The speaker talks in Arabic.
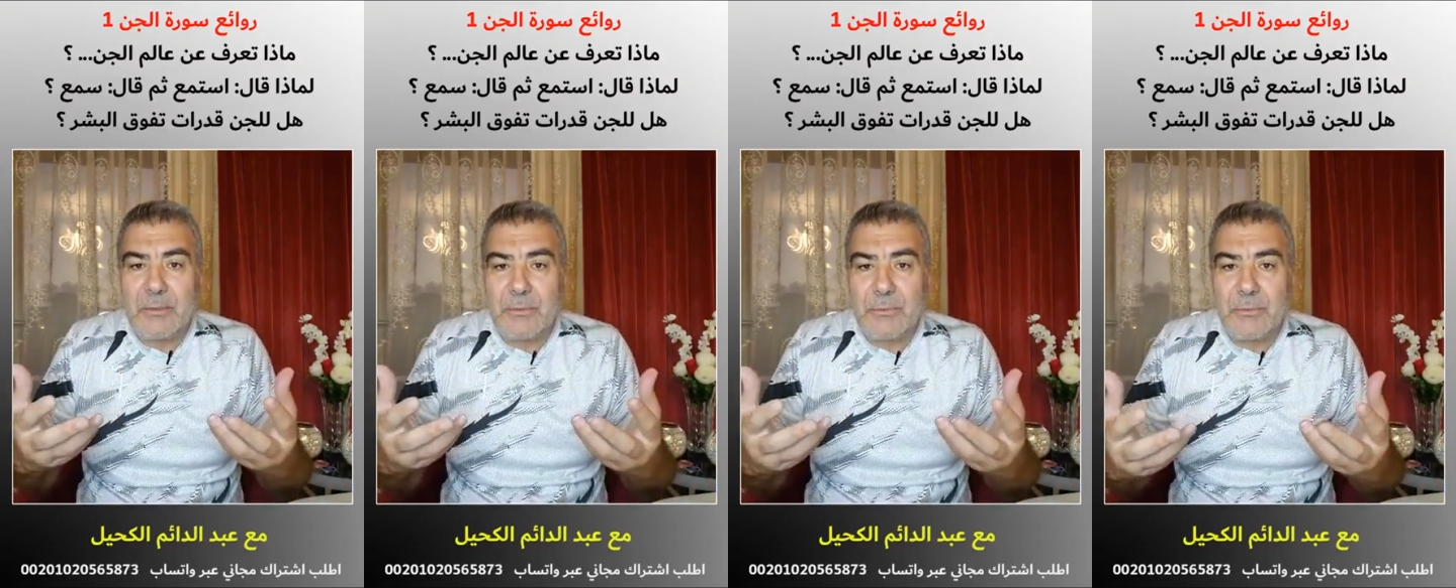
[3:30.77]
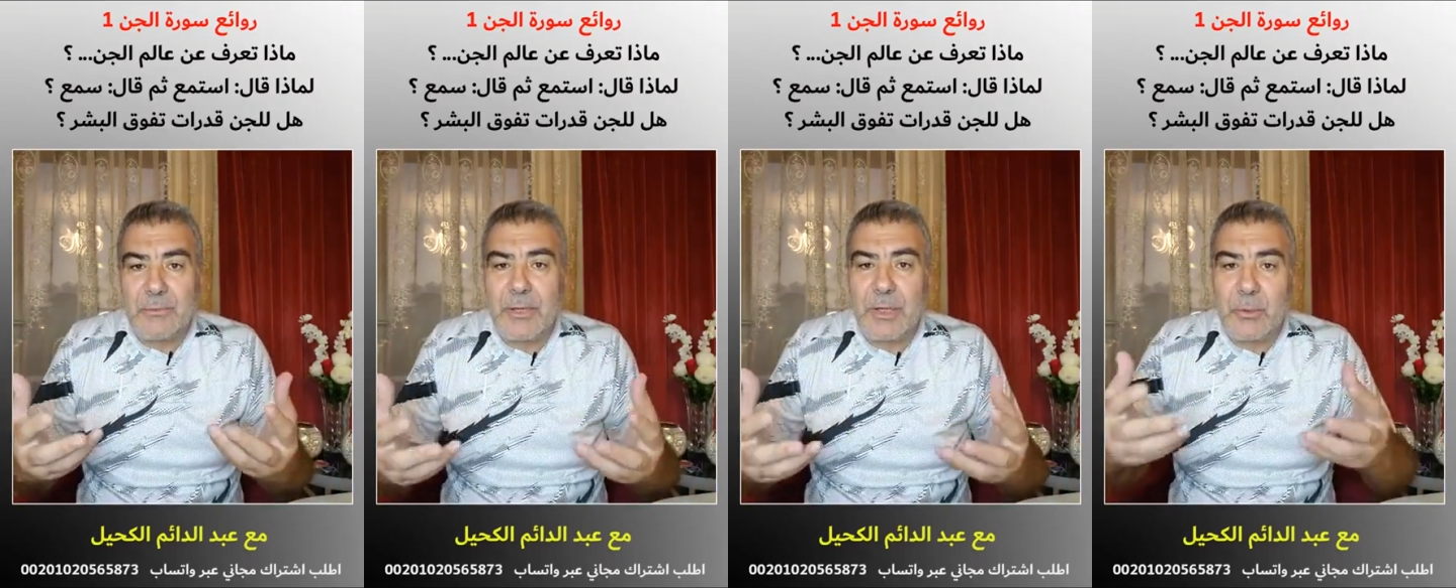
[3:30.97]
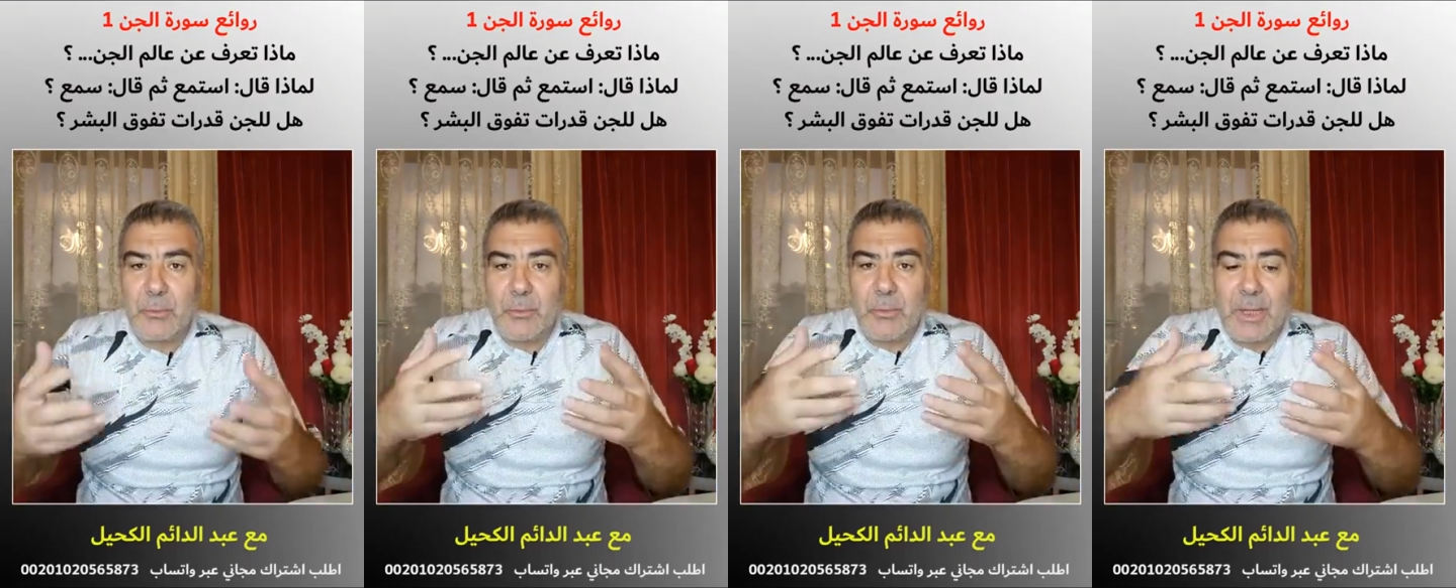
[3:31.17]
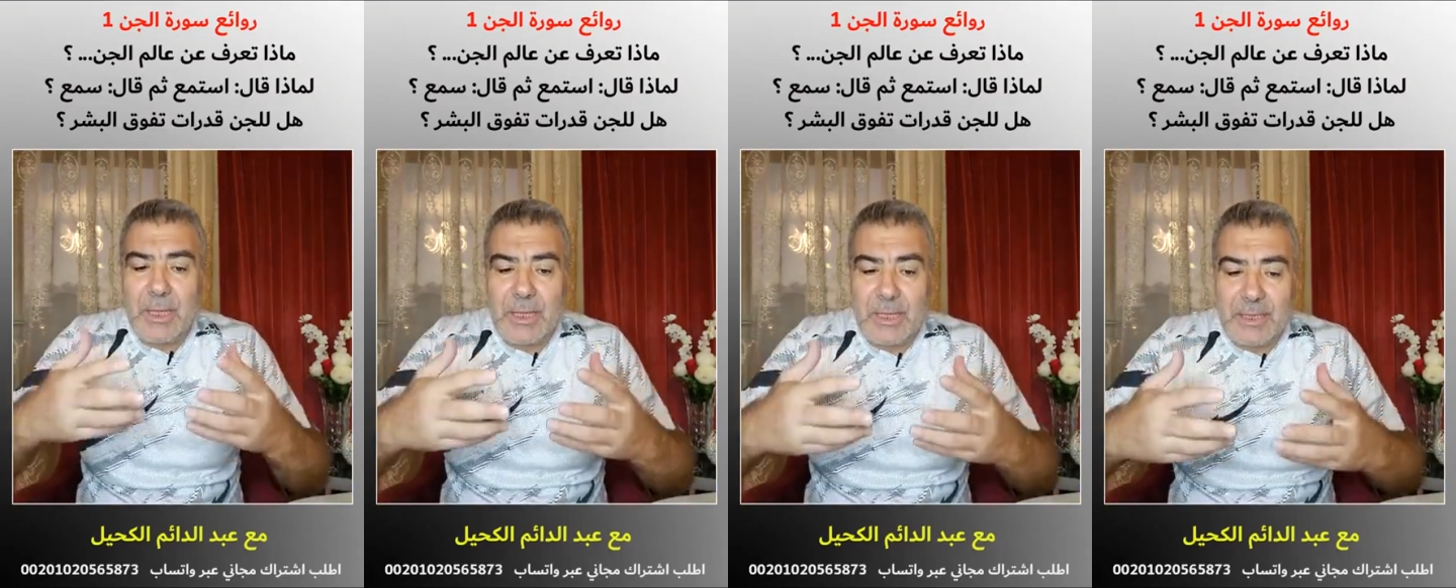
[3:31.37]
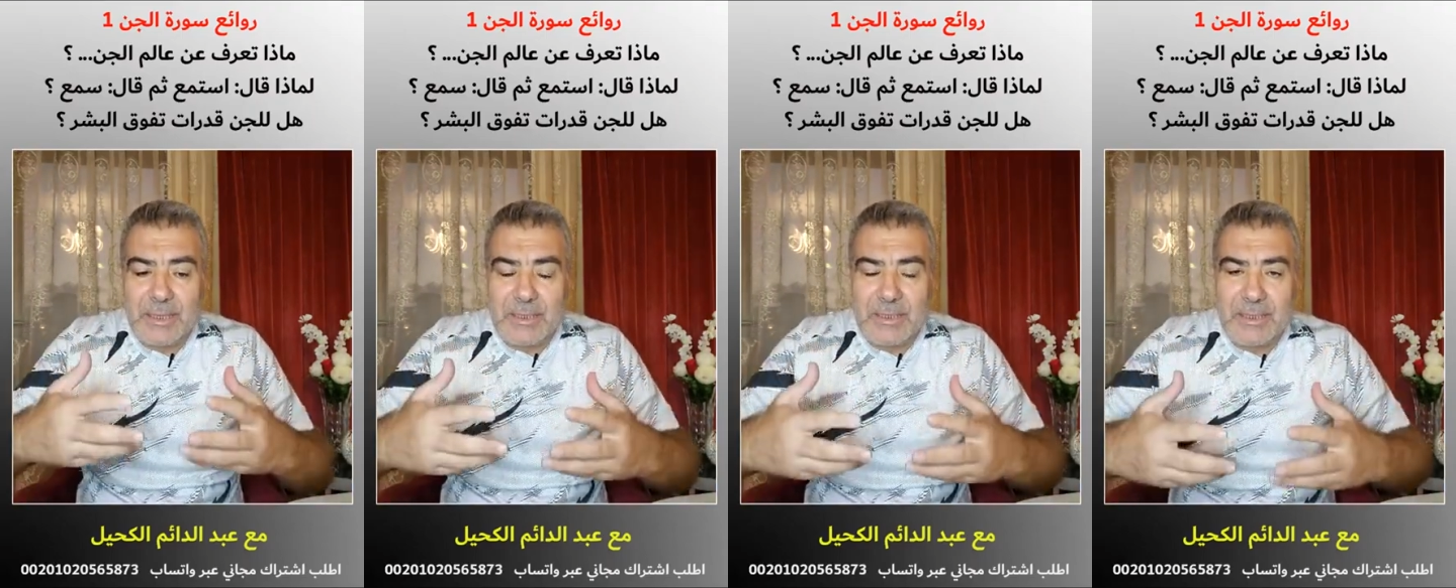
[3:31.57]

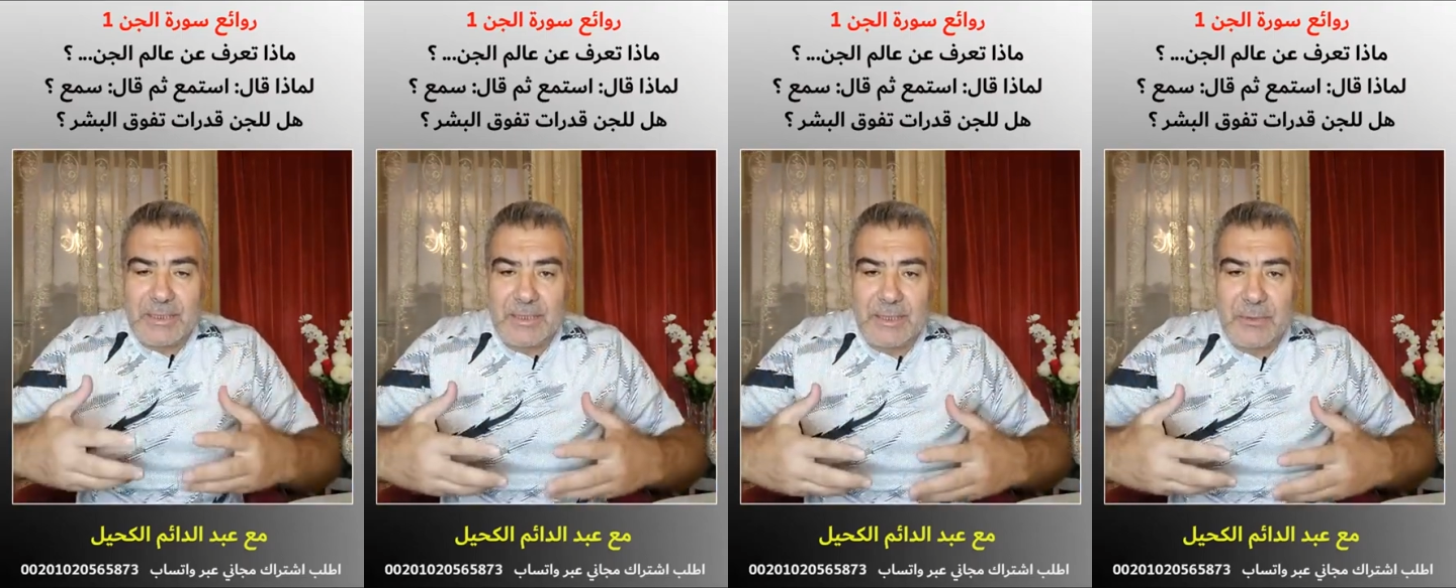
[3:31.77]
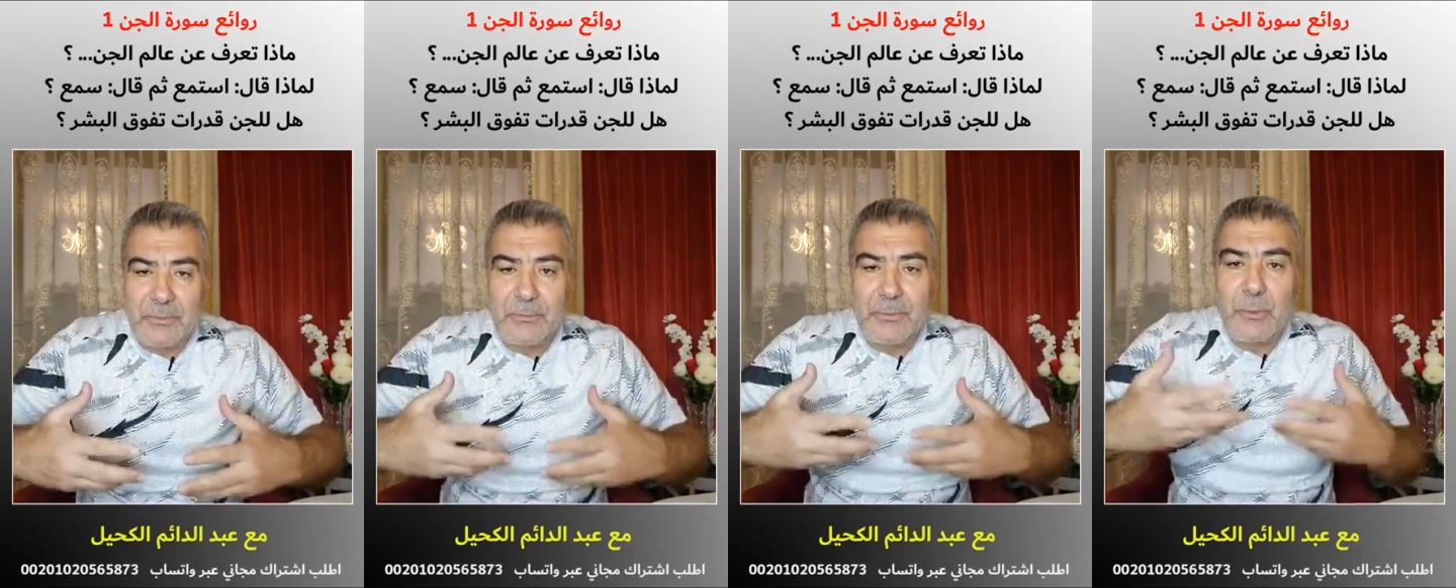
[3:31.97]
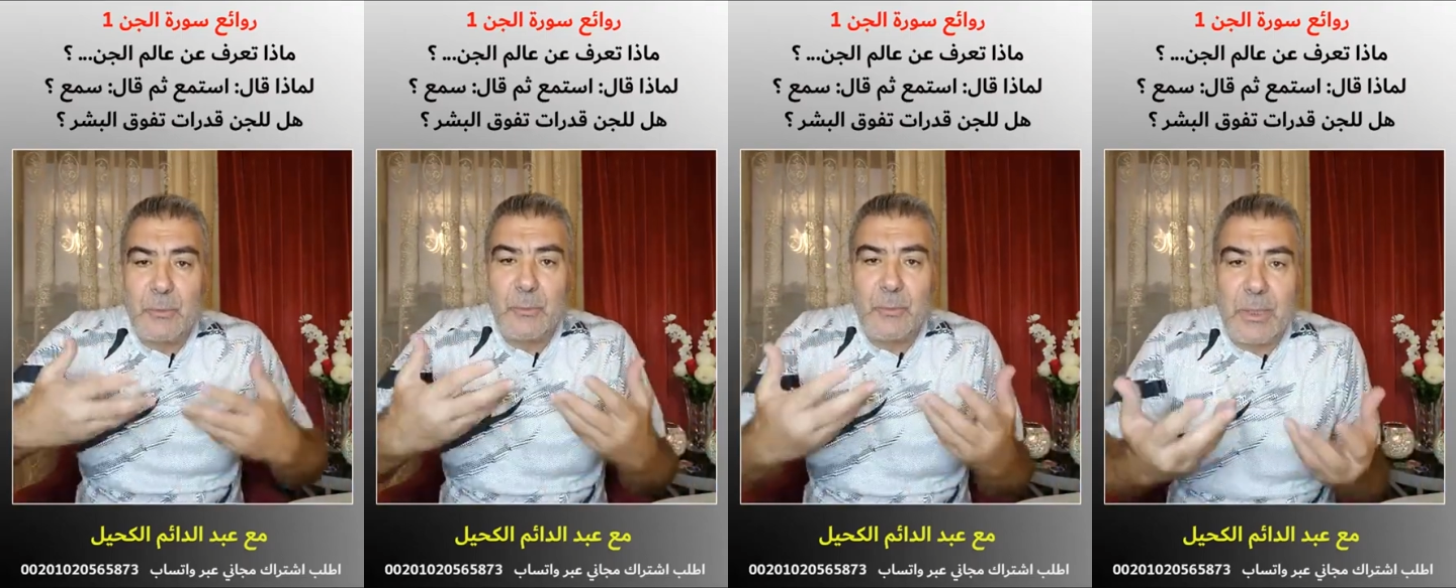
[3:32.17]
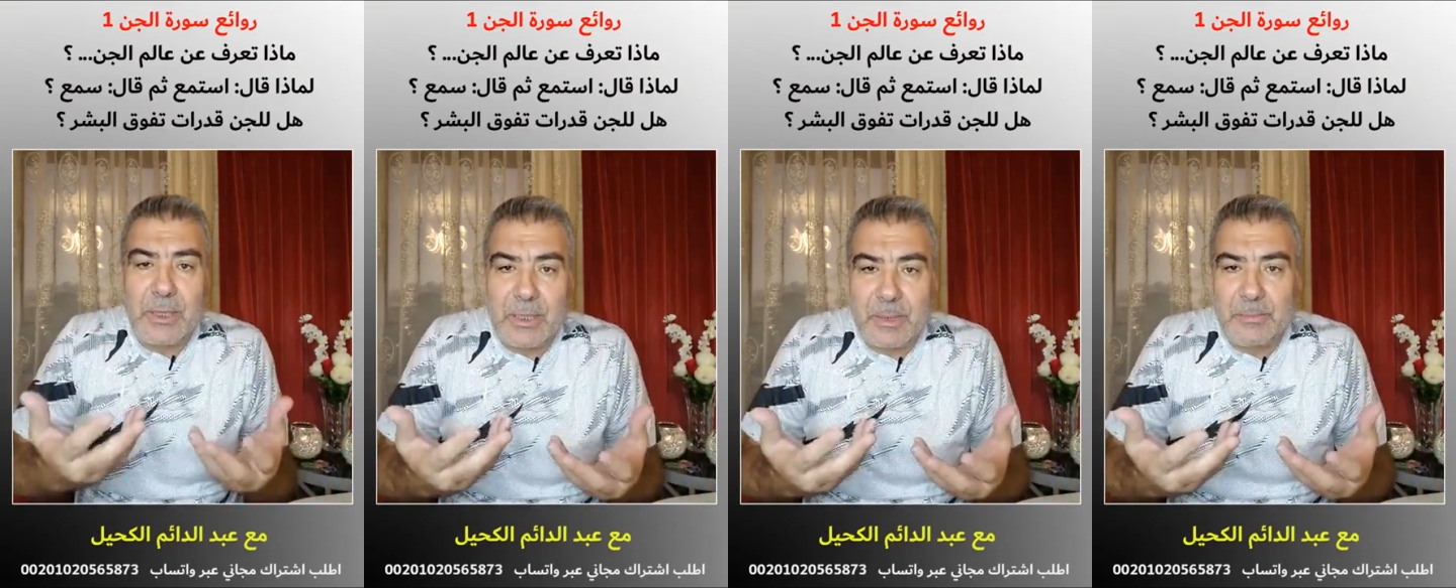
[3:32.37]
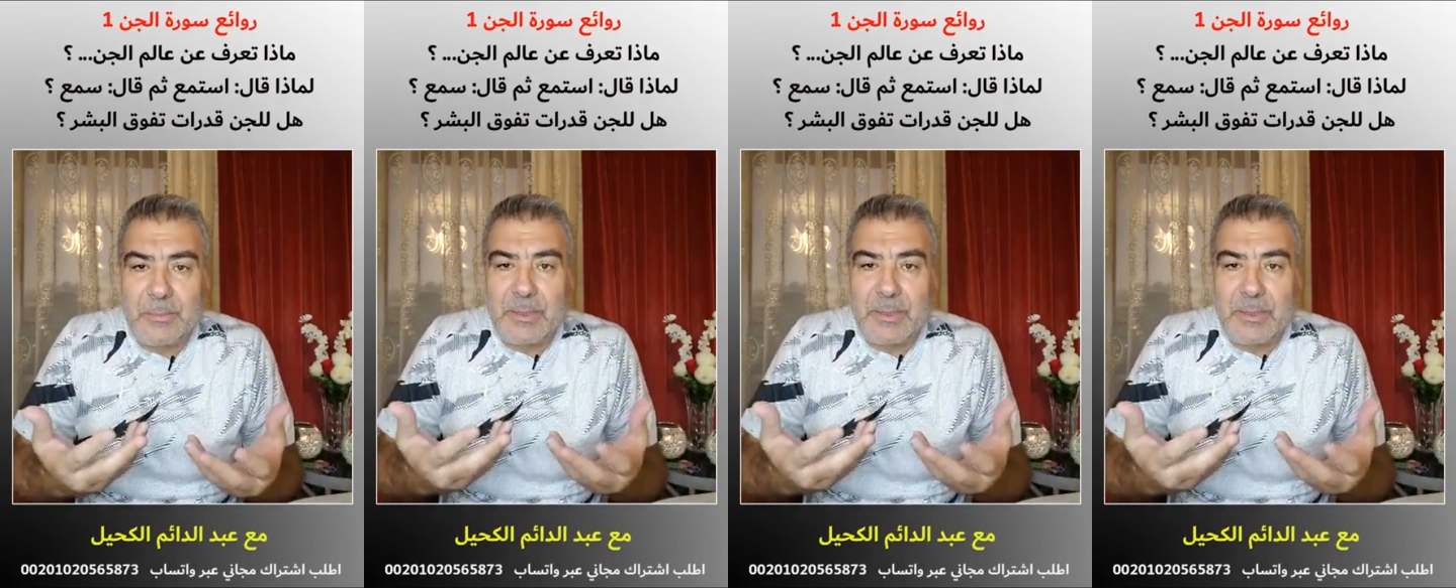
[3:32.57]
فهو يتفوق